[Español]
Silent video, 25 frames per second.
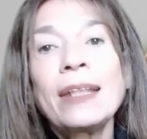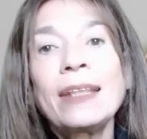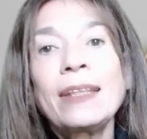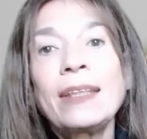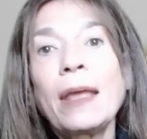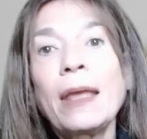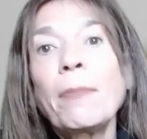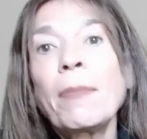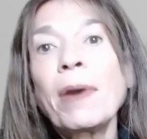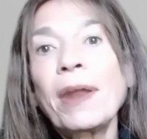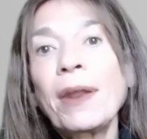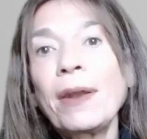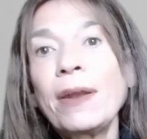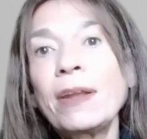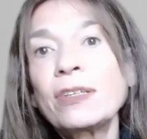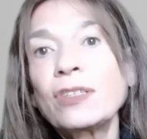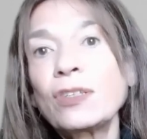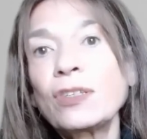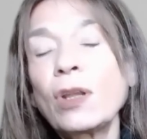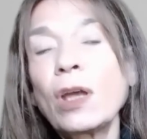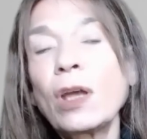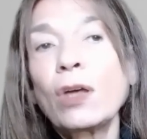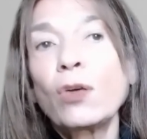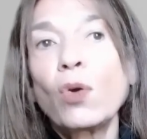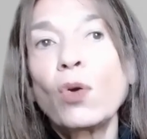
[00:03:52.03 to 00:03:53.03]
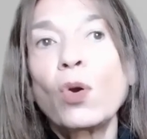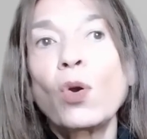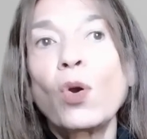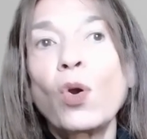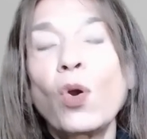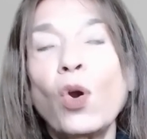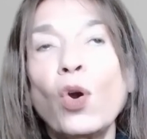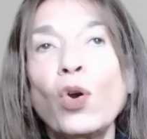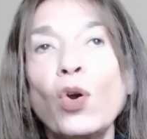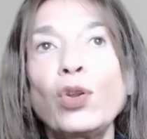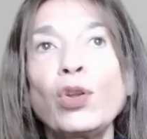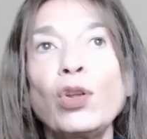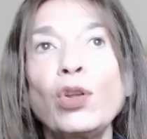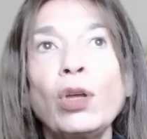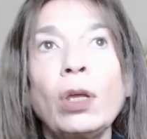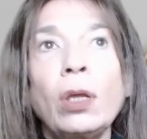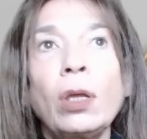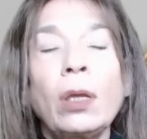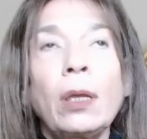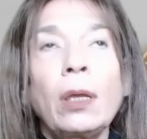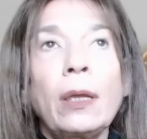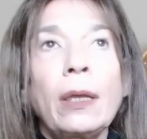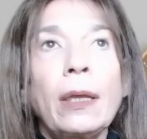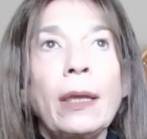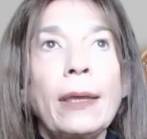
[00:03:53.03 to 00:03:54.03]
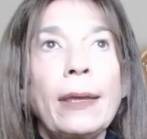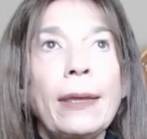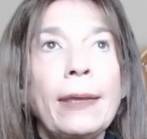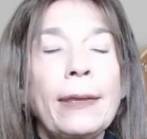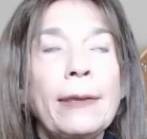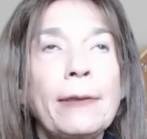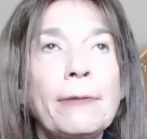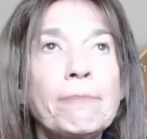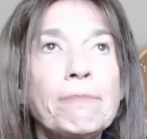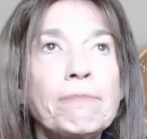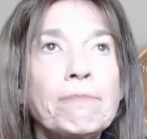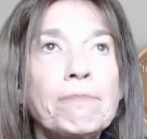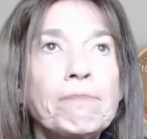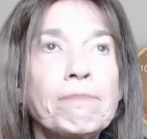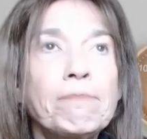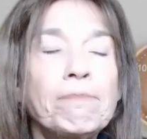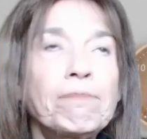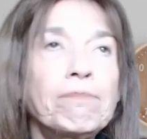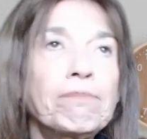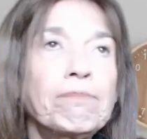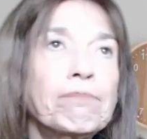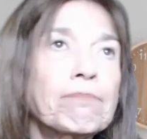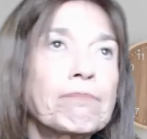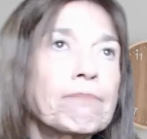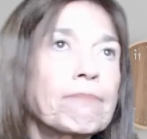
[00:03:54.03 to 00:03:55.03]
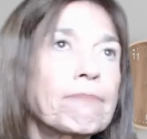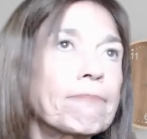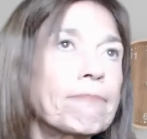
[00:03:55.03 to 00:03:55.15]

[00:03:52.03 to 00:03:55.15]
temas relacionados con em,